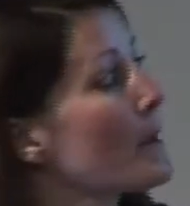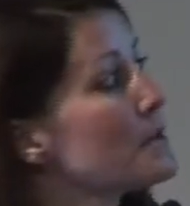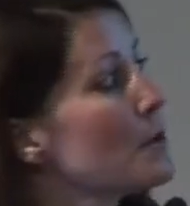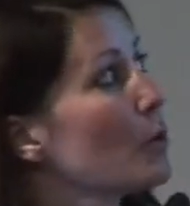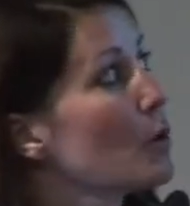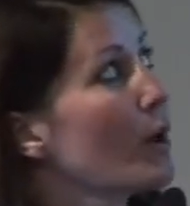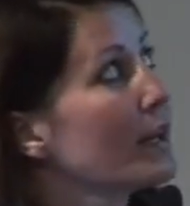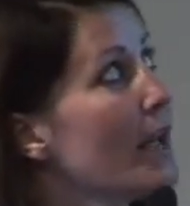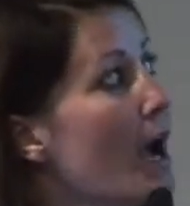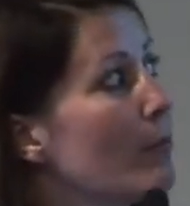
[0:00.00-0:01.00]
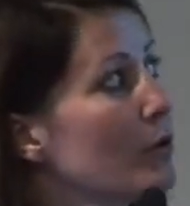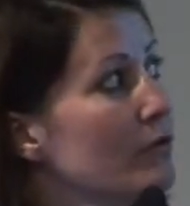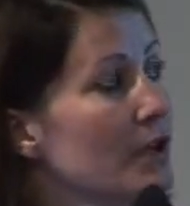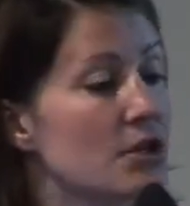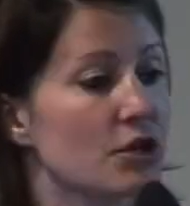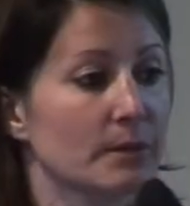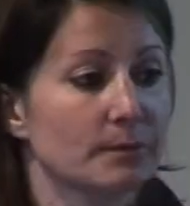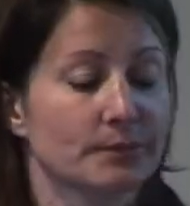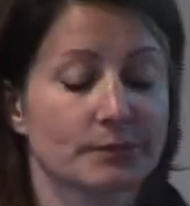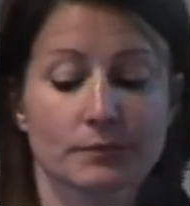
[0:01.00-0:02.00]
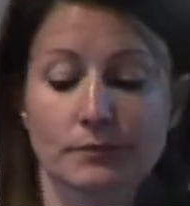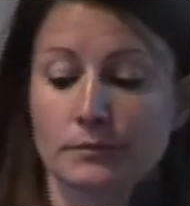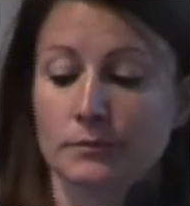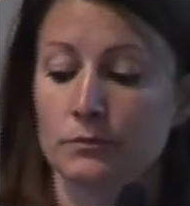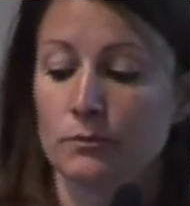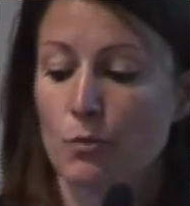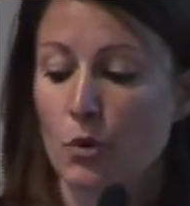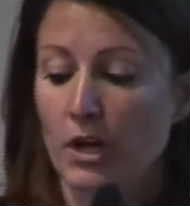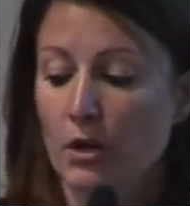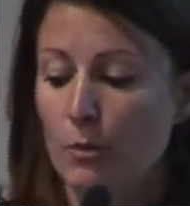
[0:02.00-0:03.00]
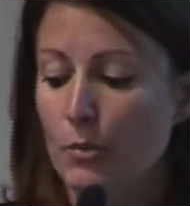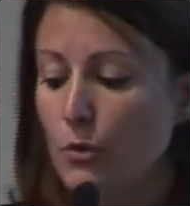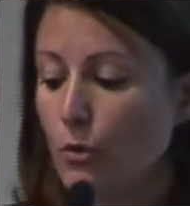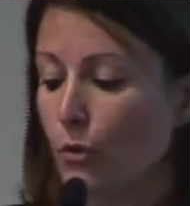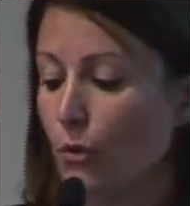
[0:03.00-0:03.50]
Se poi guardiamo invece un pochino più